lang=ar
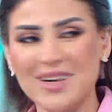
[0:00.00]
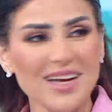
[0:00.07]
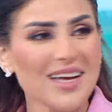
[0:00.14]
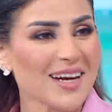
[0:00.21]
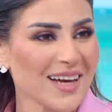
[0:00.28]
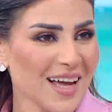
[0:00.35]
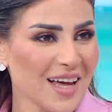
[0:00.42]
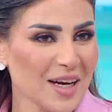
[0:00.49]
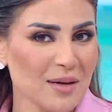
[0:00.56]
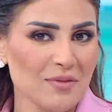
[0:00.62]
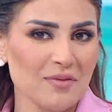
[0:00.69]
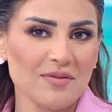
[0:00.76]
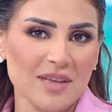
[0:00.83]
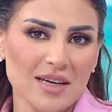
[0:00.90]
غير
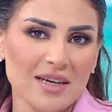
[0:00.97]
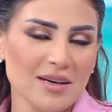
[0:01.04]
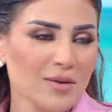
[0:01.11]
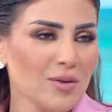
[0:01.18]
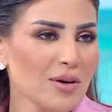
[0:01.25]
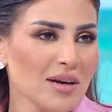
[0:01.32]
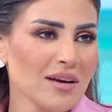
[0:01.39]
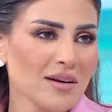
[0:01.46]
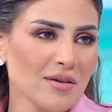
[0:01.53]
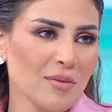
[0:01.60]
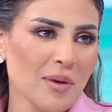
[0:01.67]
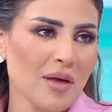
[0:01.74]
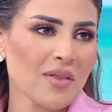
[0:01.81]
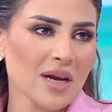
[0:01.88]
الحريم يعني نقول
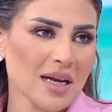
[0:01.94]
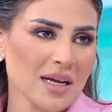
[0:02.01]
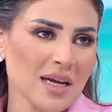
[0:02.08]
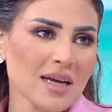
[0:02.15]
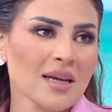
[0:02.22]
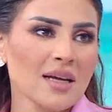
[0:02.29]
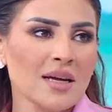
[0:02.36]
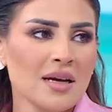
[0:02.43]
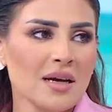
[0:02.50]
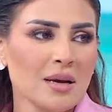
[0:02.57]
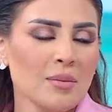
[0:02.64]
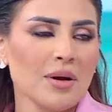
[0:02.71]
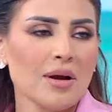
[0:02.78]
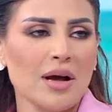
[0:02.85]
أنه بعض الأحيان
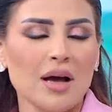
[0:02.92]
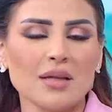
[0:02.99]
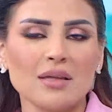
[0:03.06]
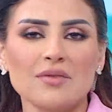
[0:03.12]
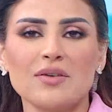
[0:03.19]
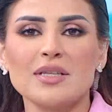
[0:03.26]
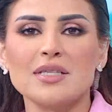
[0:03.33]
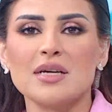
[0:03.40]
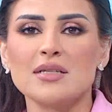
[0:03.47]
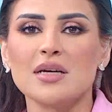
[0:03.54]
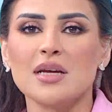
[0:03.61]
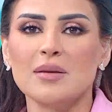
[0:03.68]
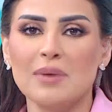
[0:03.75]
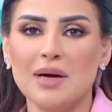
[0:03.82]
المرأة عاطفتها
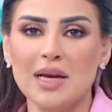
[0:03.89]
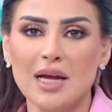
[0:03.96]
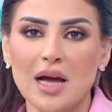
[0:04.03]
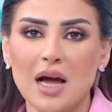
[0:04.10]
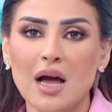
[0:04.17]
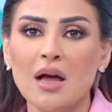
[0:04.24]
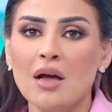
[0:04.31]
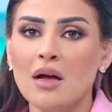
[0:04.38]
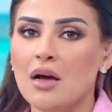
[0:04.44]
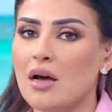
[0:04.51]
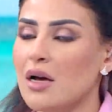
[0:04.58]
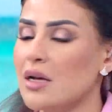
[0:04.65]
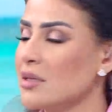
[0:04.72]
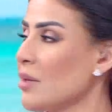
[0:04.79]
تغلب عليها
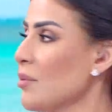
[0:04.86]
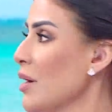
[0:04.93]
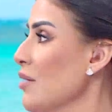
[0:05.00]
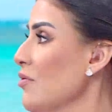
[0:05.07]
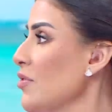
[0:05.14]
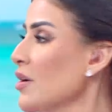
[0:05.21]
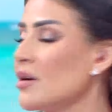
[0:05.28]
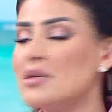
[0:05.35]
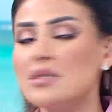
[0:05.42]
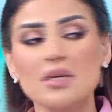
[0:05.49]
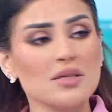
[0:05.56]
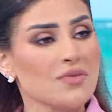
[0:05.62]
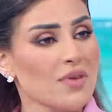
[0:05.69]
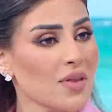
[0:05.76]
آه، طبعا في
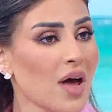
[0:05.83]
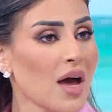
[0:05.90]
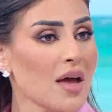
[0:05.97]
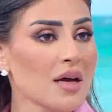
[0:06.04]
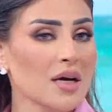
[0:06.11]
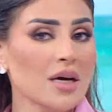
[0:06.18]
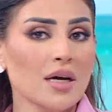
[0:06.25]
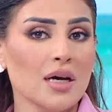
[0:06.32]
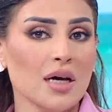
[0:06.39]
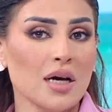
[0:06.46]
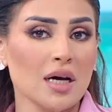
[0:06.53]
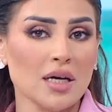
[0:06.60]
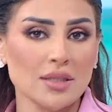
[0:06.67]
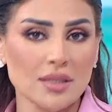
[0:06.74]
قصص فضايح
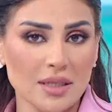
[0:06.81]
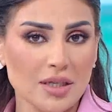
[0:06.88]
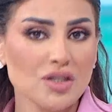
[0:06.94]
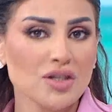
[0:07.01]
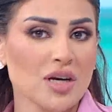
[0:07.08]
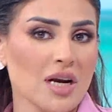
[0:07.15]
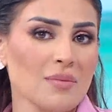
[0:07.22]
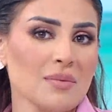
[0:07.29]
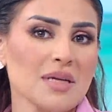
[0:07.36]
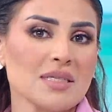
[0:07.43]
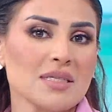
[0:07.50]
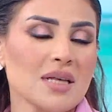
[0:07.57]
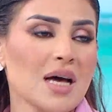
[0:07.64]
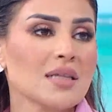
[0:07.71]
آه، تنشر على
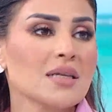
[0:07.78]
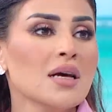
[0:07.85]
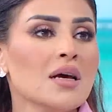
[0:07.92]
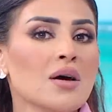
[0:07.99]
المنصات